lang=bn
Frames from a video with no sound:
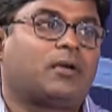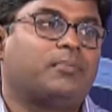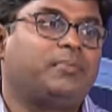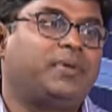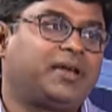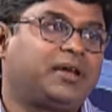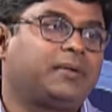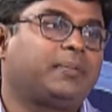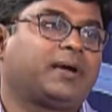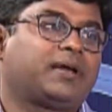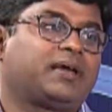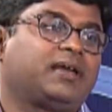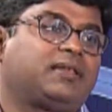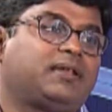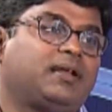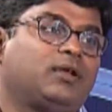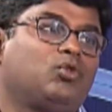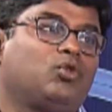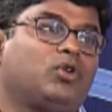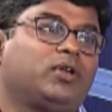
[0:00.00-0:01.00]
বেশিরভাগ
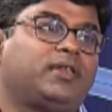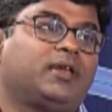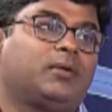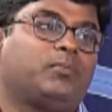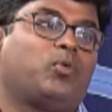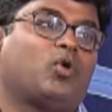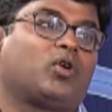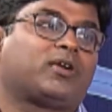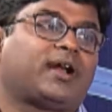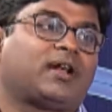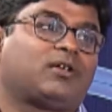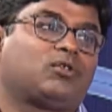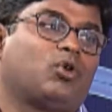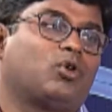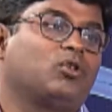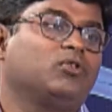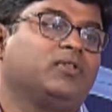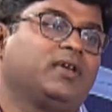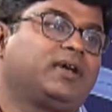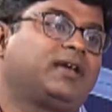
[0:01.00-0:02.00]
ক্ষেত্রে রুগীদের বসার
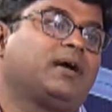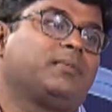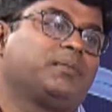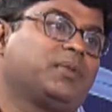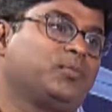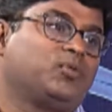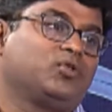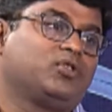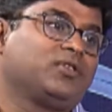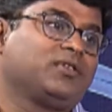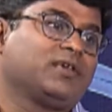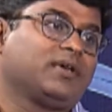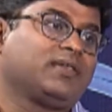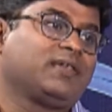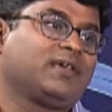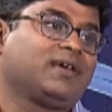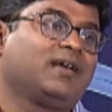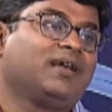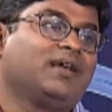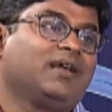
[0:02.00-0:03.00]
ধরন দেখে আমরা বুঝে যাই
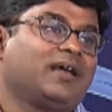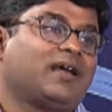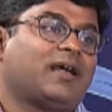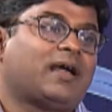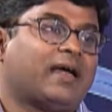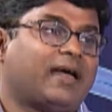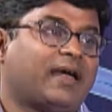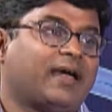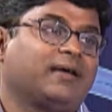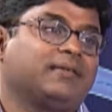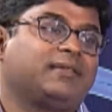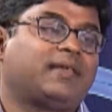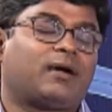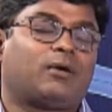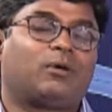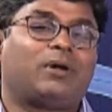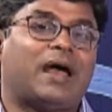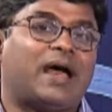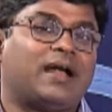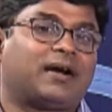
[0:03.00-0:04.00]
যে হ্যাঁ দেখা
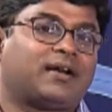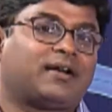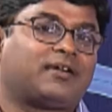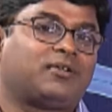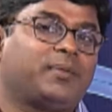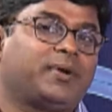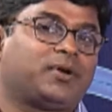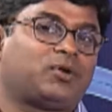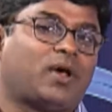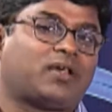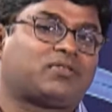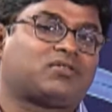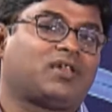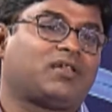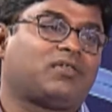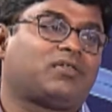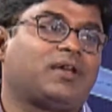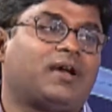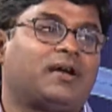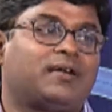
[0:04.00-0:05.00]
গেলো হাঁটার সময় একটু আস্তে
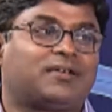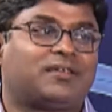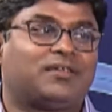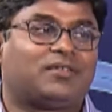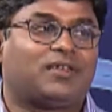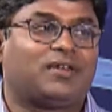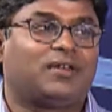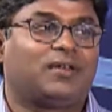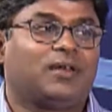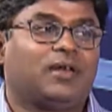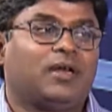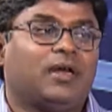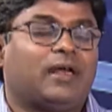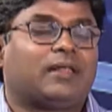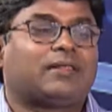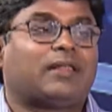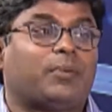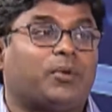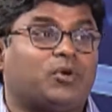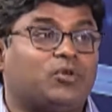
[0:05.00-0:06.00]
আস্তে হাঁটতেছে
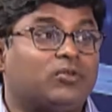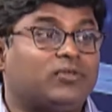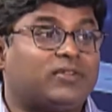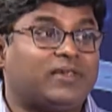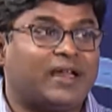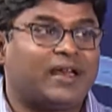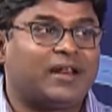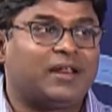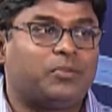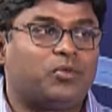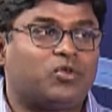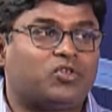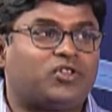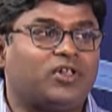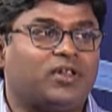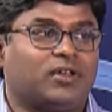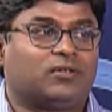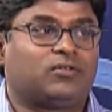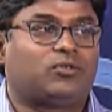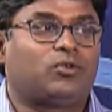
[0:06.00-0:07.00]
তারপর যখন চেয়ারে
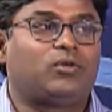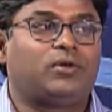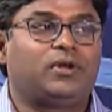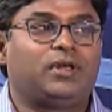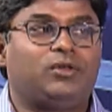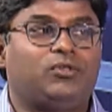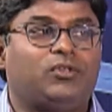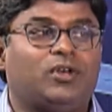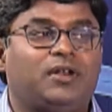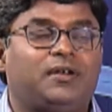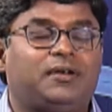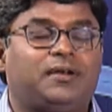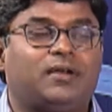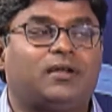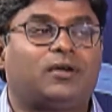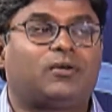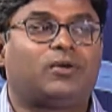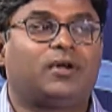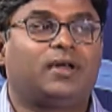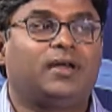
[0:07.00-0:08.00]
বসছে তখন ইউজুয়ালি সে
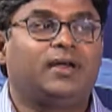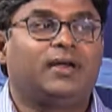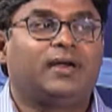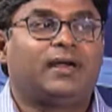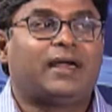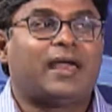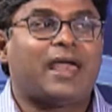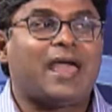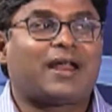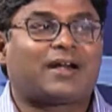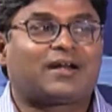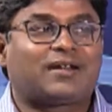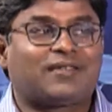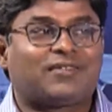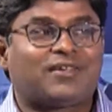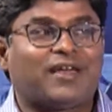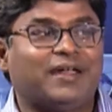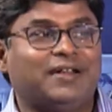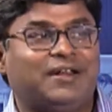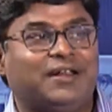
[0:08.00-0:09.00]
কী করে একটা
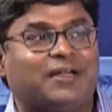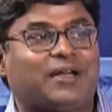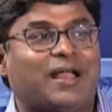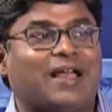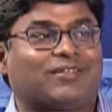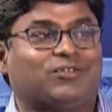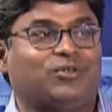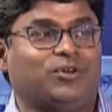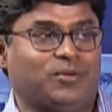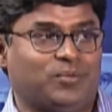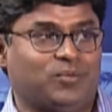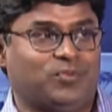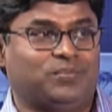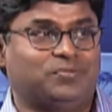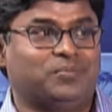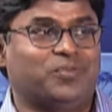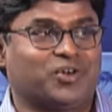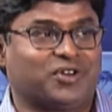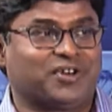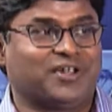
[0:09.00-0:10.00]
সাইডে কাত হয়ে
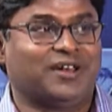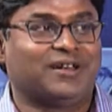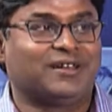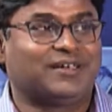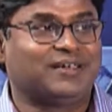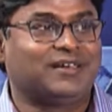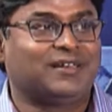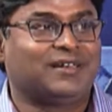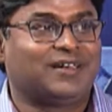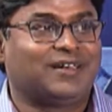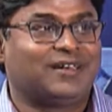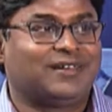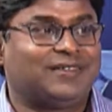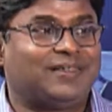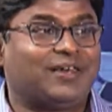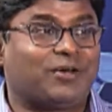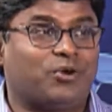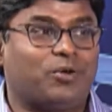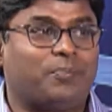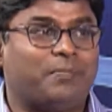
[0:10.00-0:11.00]
বসে আর কি
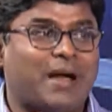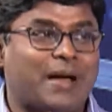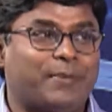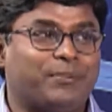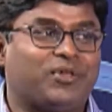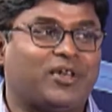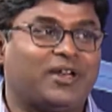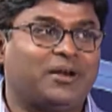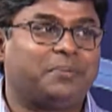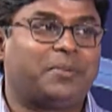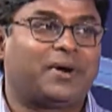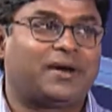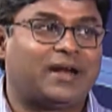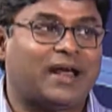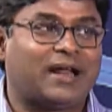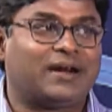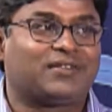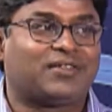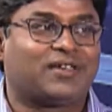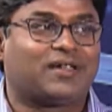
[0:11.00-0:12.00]
যে কোনো বাম সাইড বা
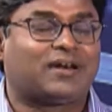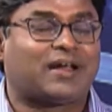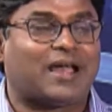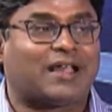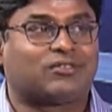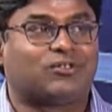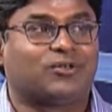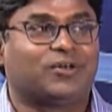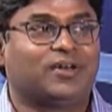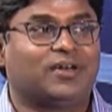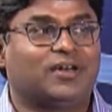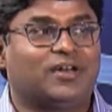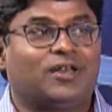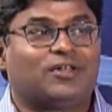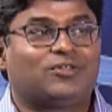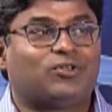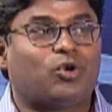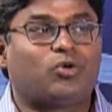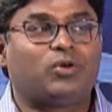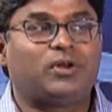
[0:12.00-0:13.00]
ডান সাইড কাত হয়ে
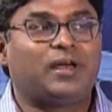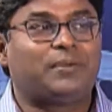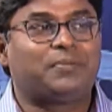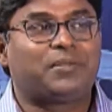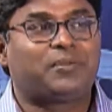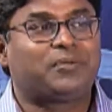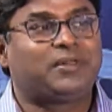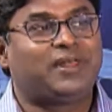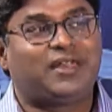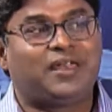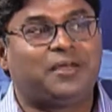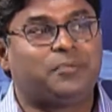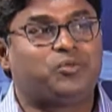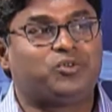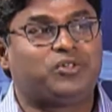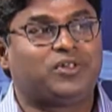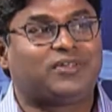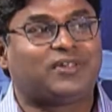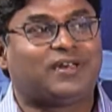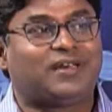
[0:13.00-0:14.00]
তখনই আমরা দেখেই
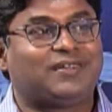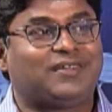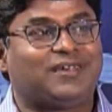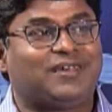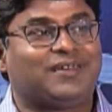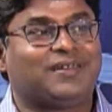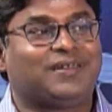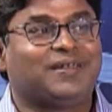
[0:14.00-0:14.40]
বুঝে যাই যে